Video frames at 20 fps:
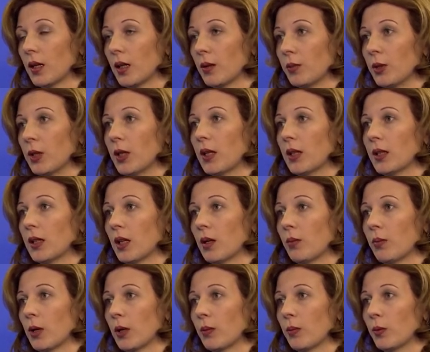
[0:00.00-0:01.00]

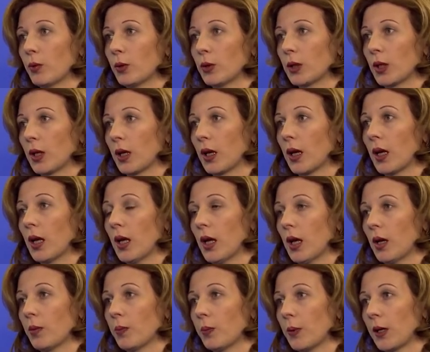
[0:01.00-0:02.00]
механообработка,
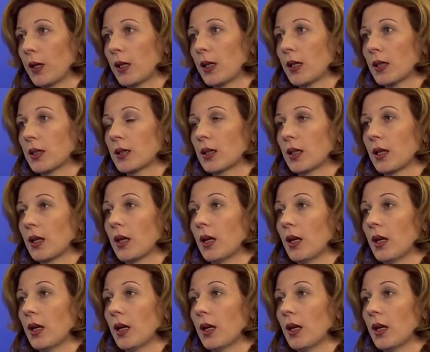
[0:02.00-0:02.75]
покраска,